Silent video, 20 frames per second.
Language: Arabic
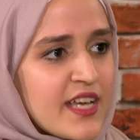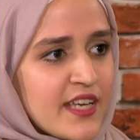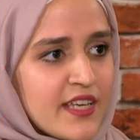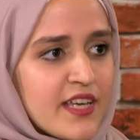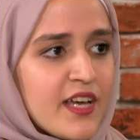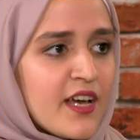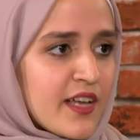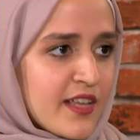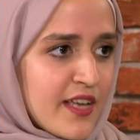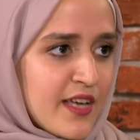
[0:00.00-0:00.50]

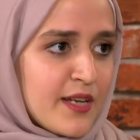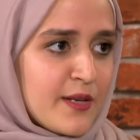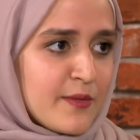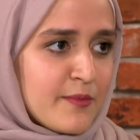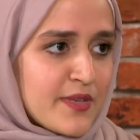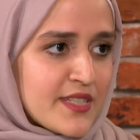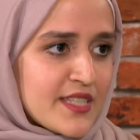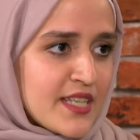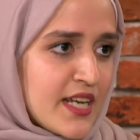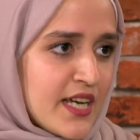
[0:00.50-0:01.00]
اخرى
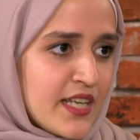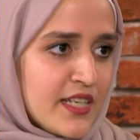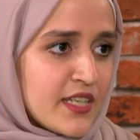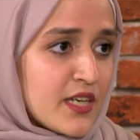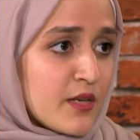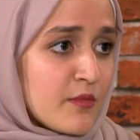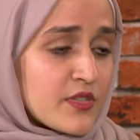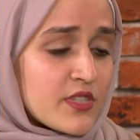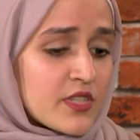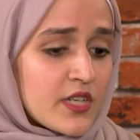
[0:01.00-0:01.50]
تساهم
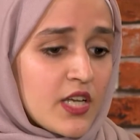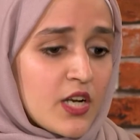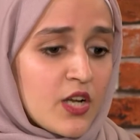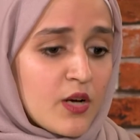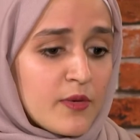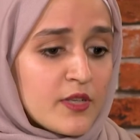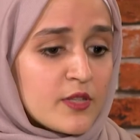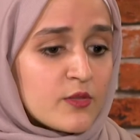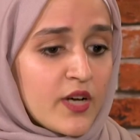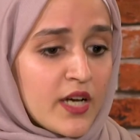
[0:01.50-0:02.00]
في
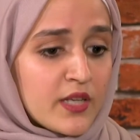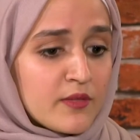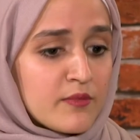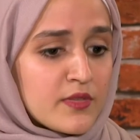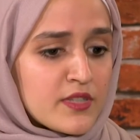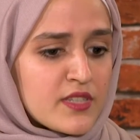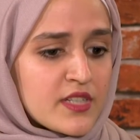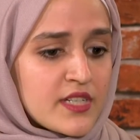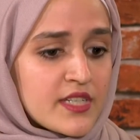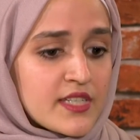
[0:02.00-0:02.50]
الارتقاء
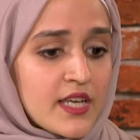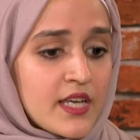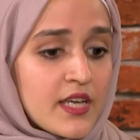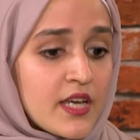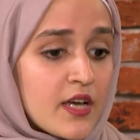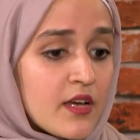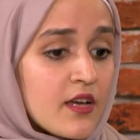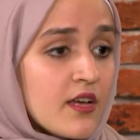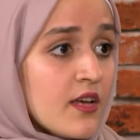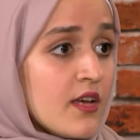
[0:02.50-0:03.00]
بالقدرات
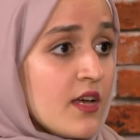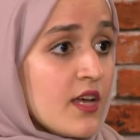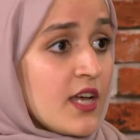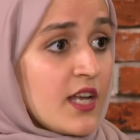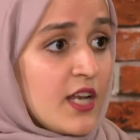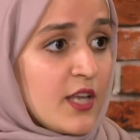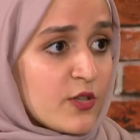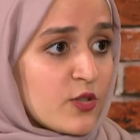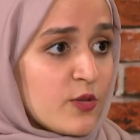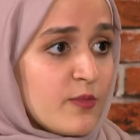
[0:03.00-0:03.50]

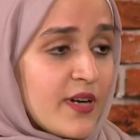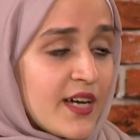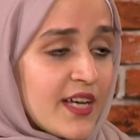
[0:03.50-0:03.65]
والادراك